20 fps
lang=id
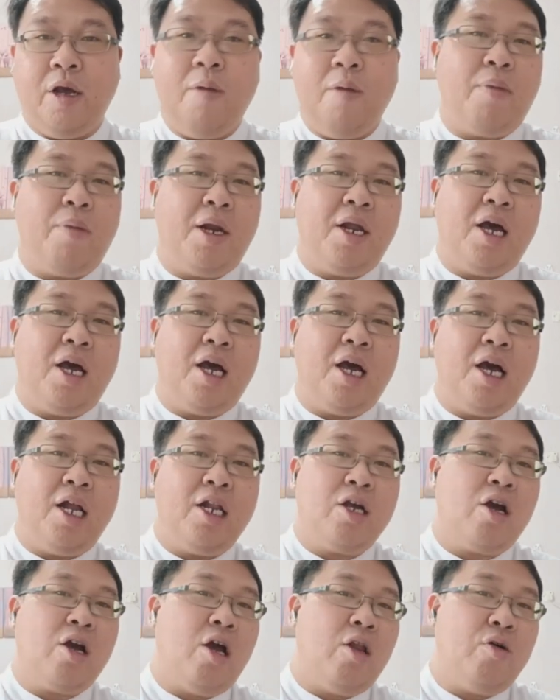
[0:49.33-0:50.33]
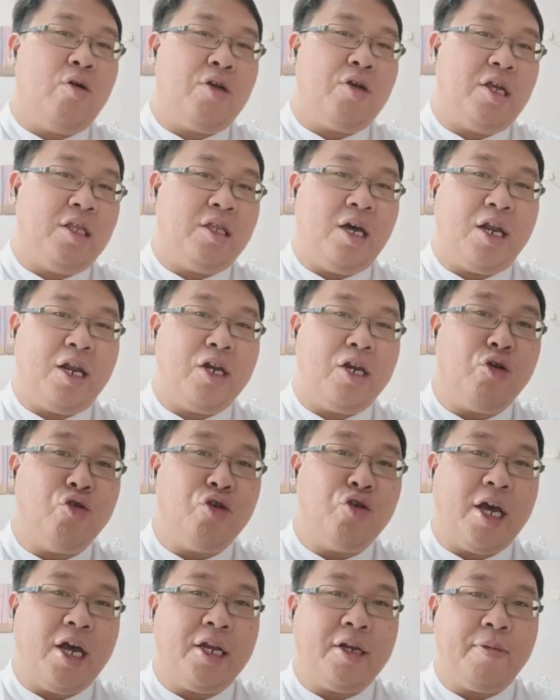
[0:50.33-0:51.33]
Padahal kalau kita
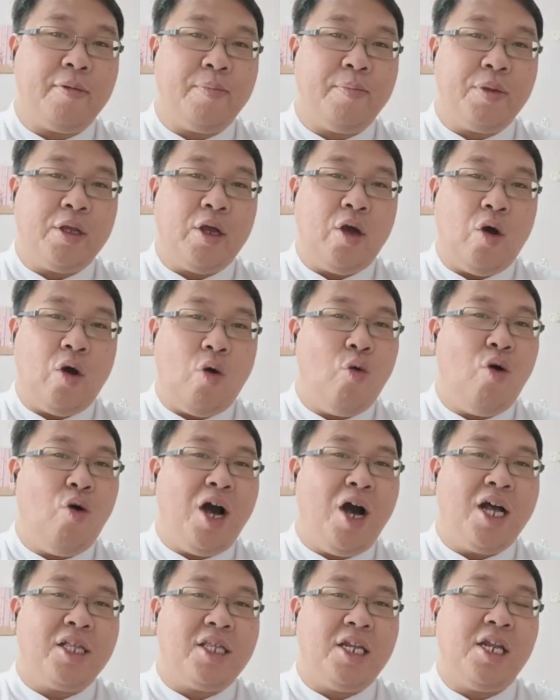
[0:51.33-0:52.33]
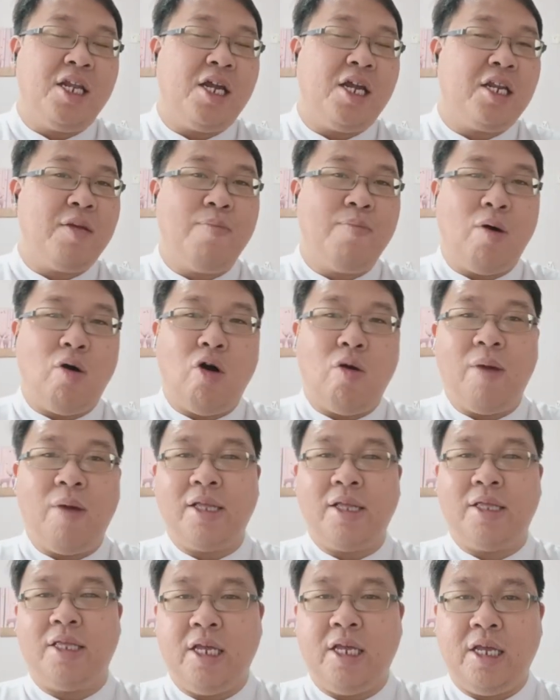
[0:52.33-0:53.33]
renungkan, uang tidak dibawa
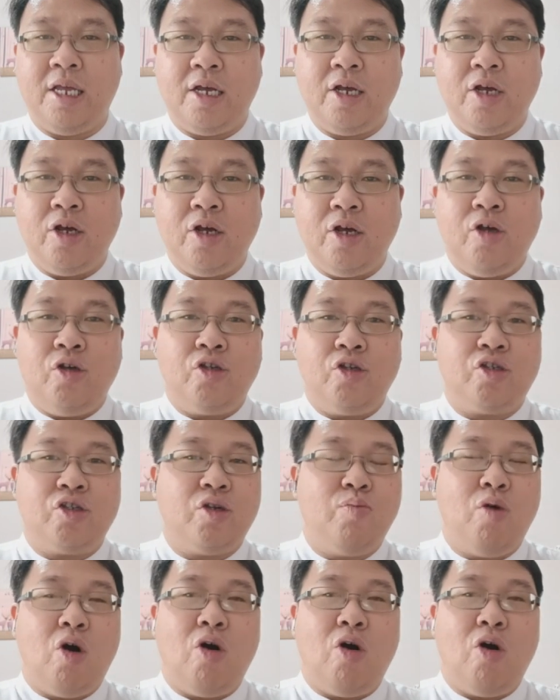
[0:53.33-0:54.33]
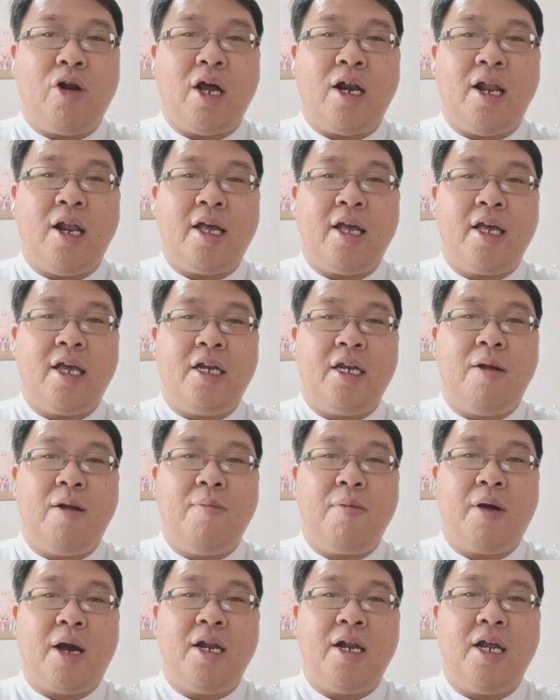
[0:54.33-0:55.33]
mati, semua orang lahir
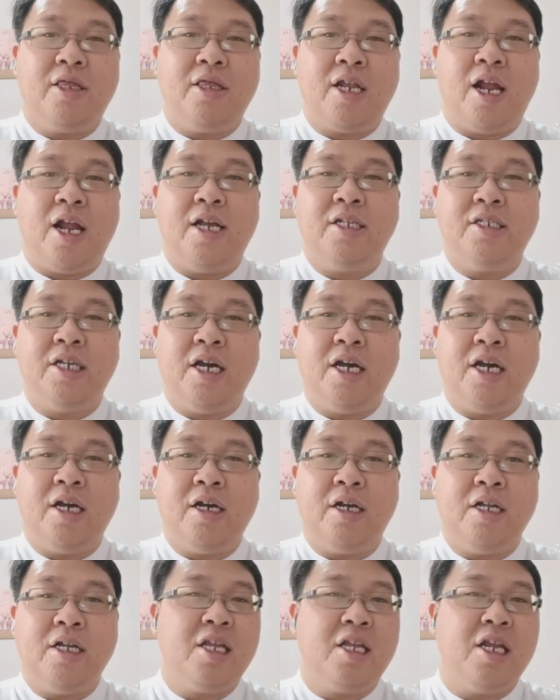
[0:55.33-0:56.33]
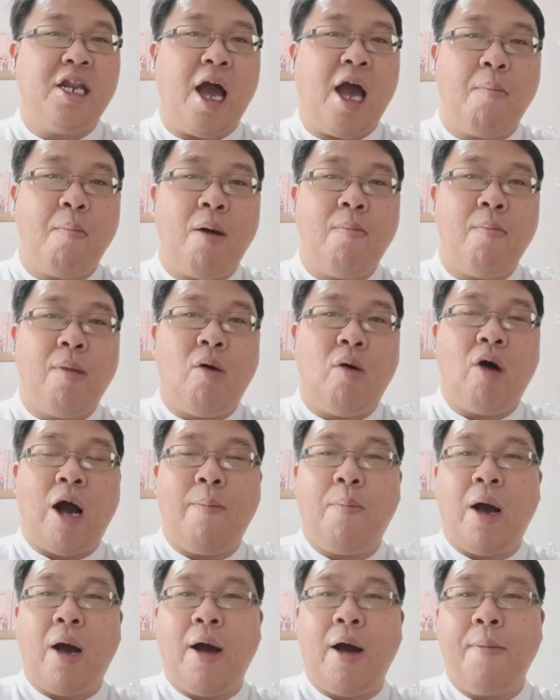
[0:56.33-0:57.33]
dalam keadaan telanjang, tidak
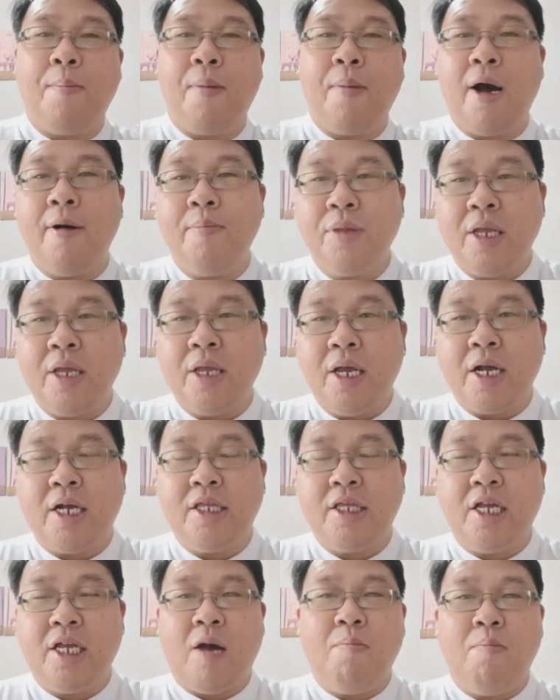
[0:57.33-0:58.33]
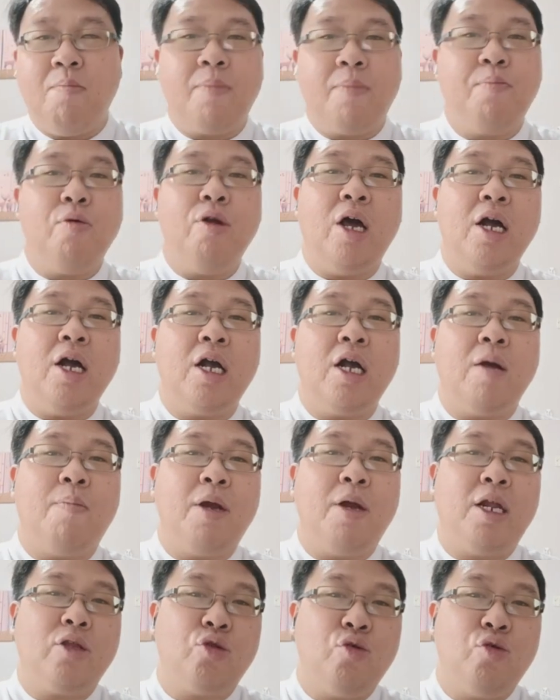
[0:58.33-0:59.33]
membawa apa-apa. Ketika berpulang
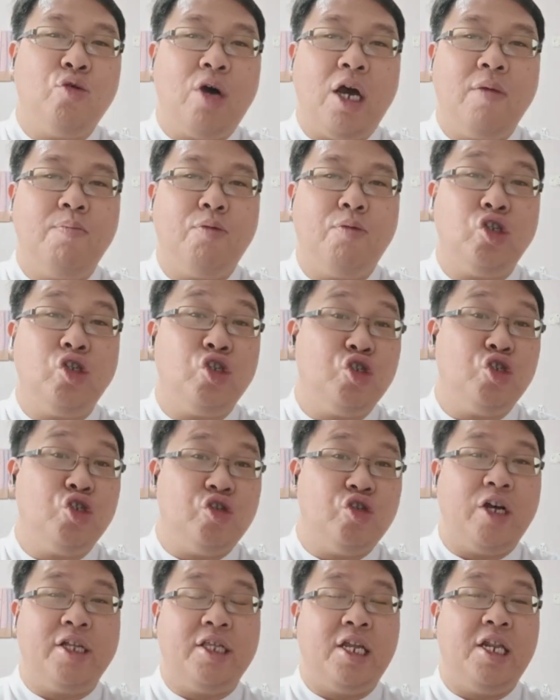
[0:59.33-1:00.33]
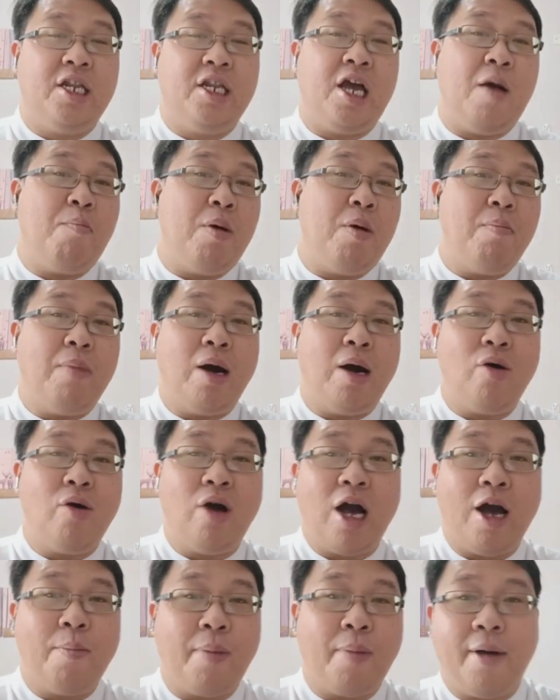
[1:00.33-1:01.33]
kepada Tuhan pun juga tidak
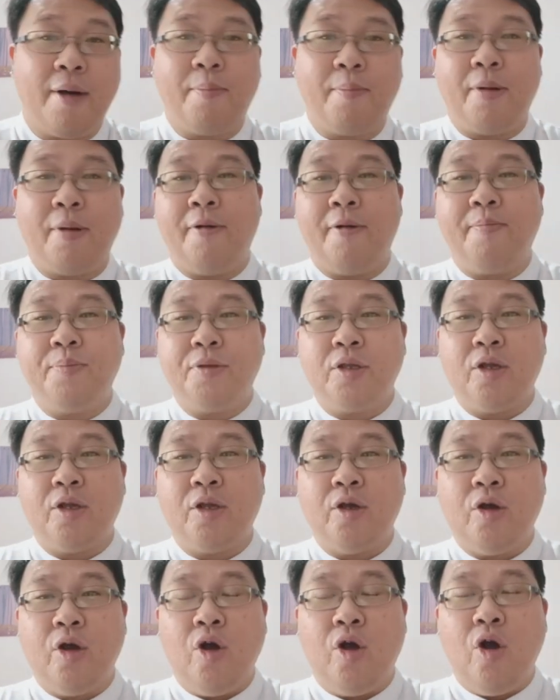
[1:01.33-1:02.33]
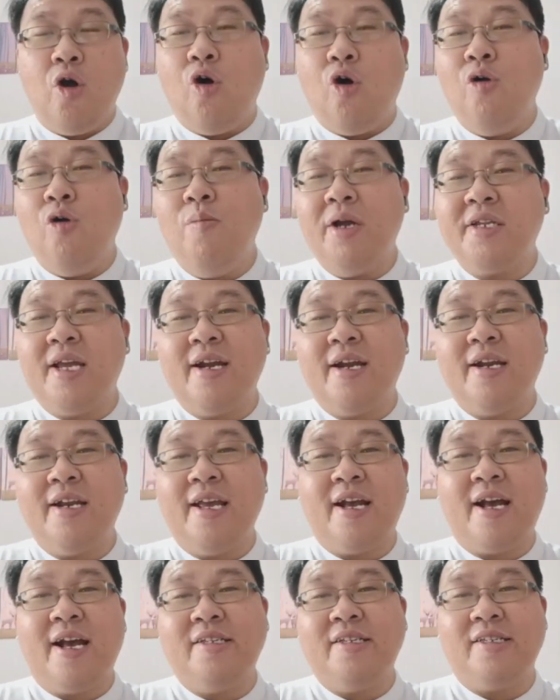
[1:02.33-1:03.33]
membawa apa-apa. Umat yang
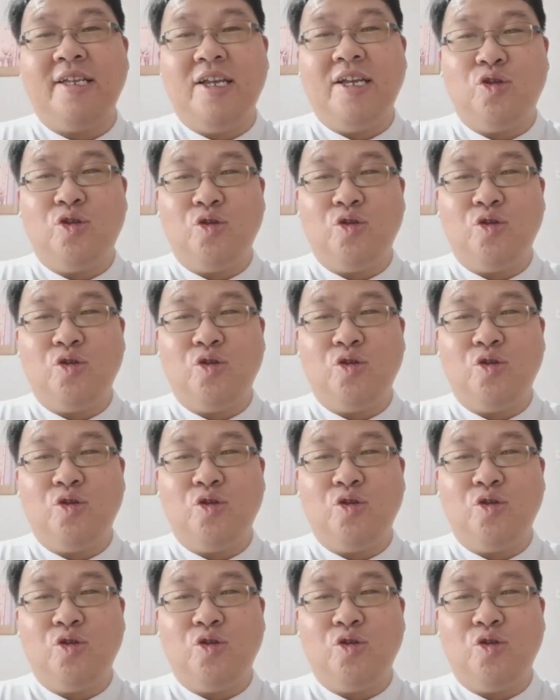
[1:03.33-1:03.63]
dikasihi